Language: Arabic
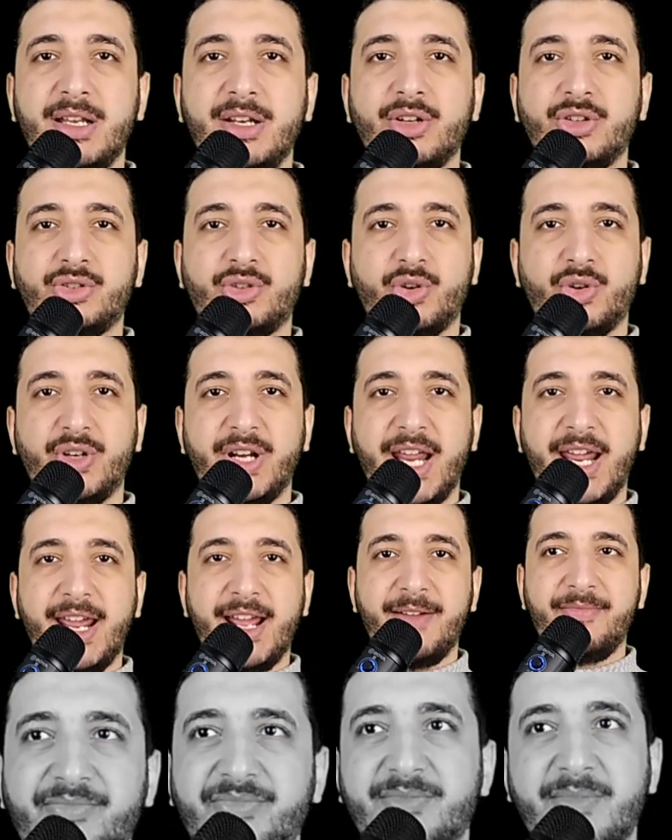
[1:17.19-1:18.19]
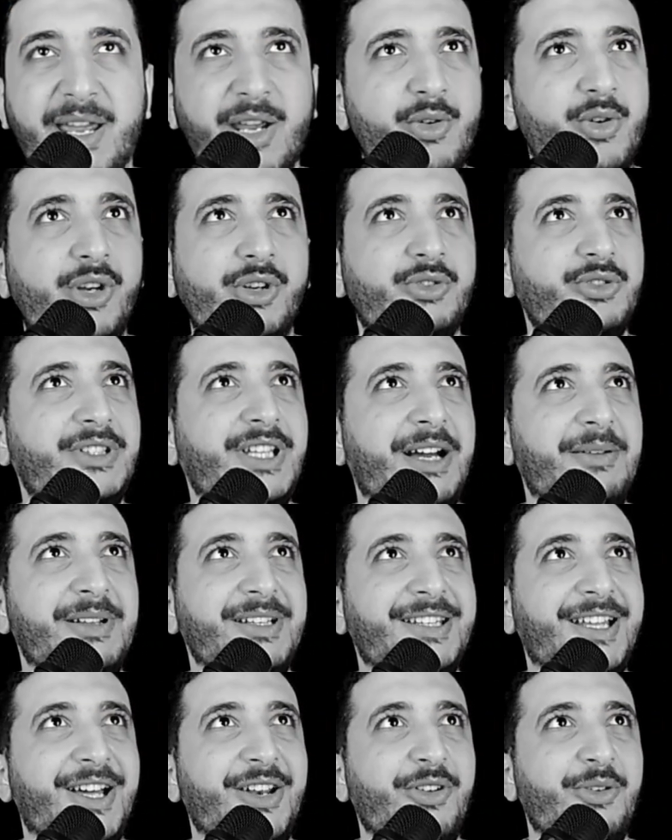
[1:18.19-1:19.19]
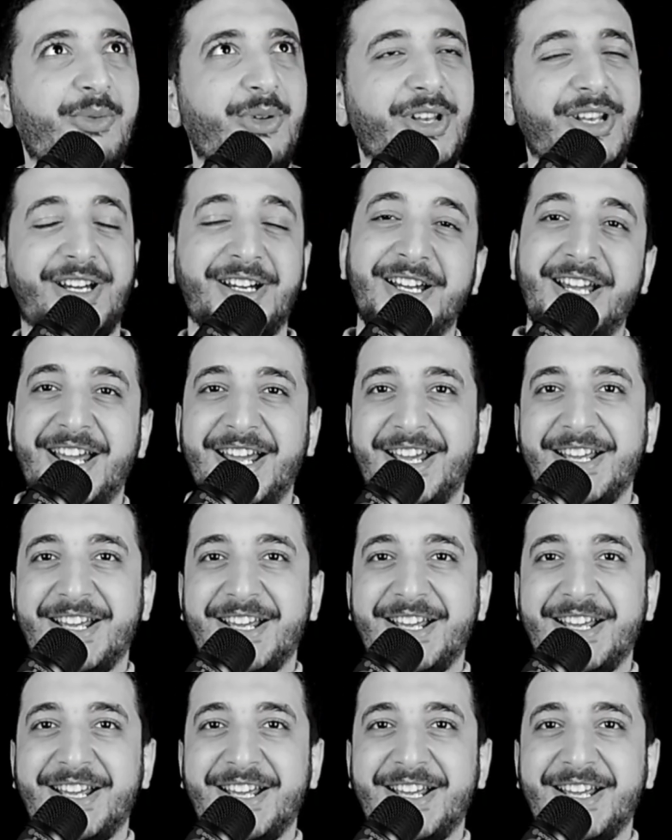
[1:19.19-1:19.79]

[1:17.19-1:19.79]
الكترونيه ما يقولي كنت عملتها لهم والله